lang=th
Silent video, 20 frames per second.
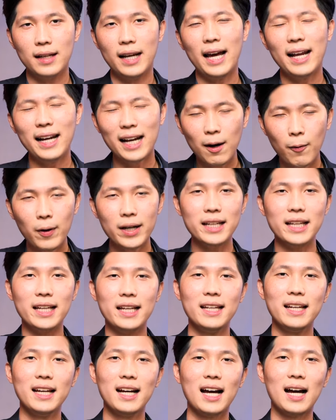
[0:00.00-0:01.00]
และณวันนี้
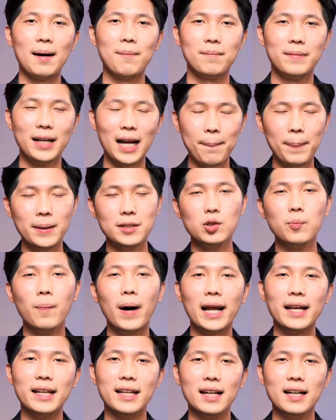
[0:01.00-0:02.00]
นะครับณปัจจุ
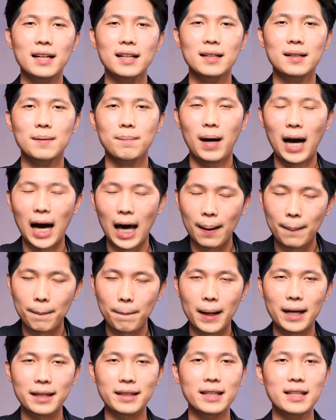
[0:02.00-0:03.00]
บันเนี่ยผ่าน
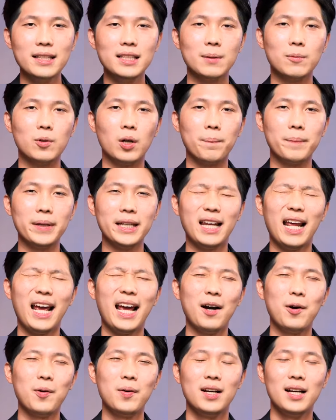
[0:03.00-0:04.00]
ไป20กว่าปี
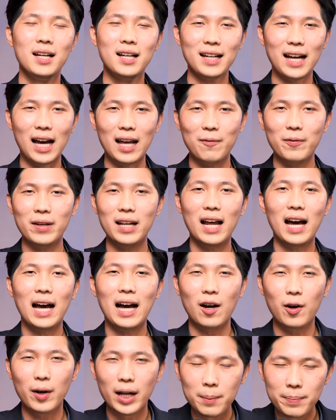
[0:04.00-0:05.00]
แล้วการเวลา
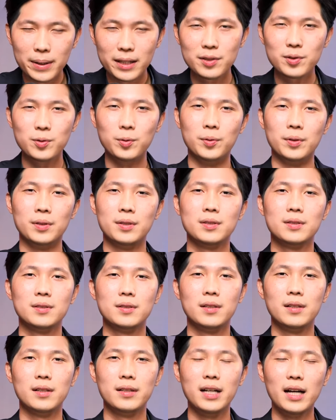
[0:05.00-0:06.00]
ก็ได้พิสูจน์
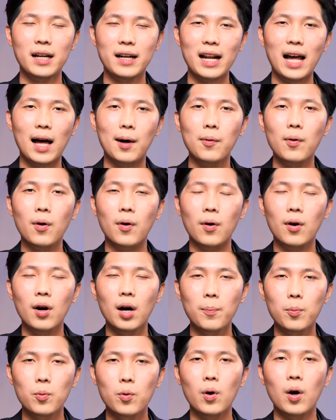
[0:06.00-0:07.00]
เรื่องราวของคร
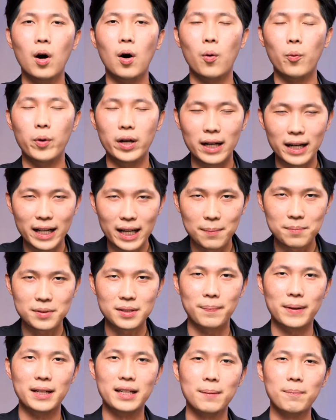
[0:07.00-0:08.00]
อบครัววิลเลียมส์
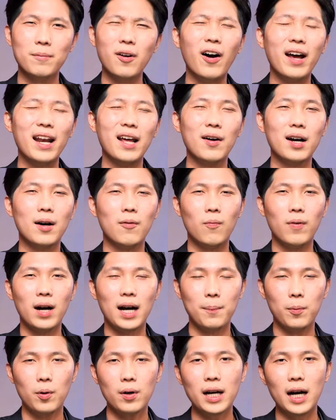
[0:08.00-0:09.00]
ไปเรียบร้อยแล้วครับว่า
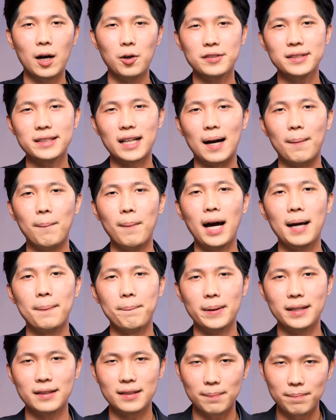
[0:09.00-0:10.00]
พวกเขาสามารถ
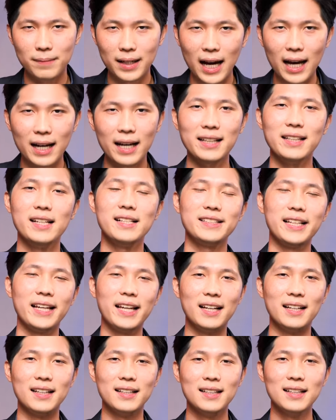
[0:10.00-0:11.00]
เป็นตำนานได้จริ
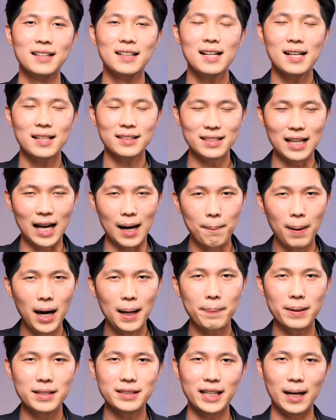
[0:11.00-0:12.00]
งๆสามารถ
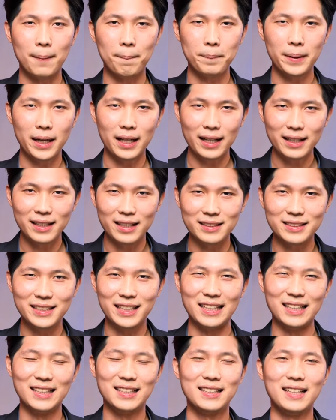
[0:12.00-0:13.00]
เป็นแชมเปี้ยนได้จ
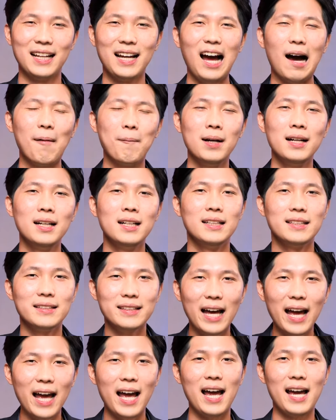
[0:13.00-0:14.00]
ริงๆนะครับ
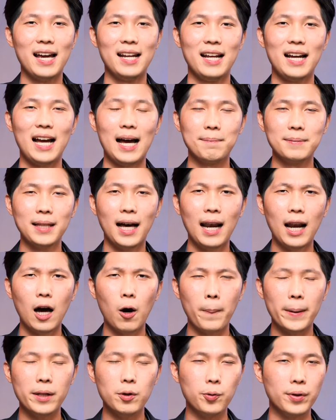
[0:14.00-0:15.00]
แต่นะครับถ้าเรา
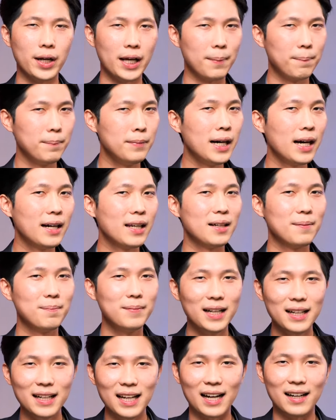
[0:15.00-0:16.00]
ไปดูในเบื้องลึก
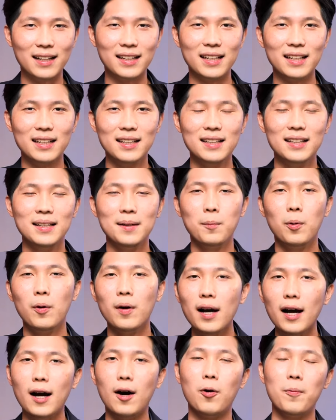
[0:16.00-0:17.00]
เบื้องหลังเนี่ยพวก
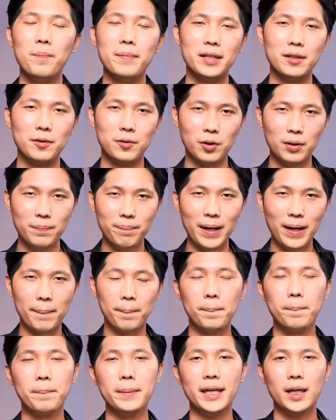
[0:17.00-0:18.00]
เขามีโรดพ
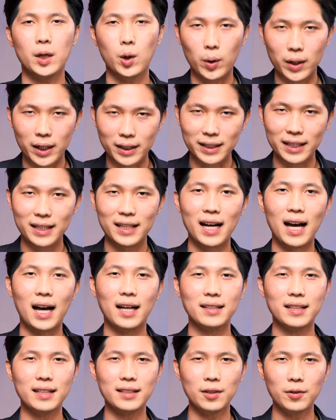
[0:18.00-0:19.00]
มีกฎกติกา
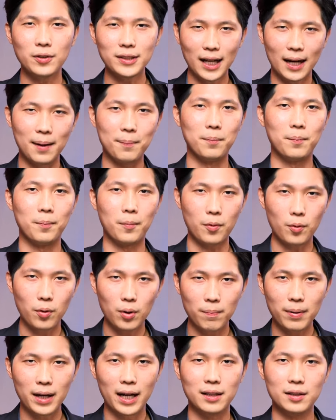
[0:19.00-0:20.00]
ที่ต้องทำร่ว
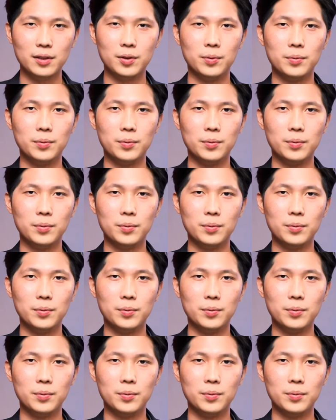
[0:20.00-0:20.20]
มกันอ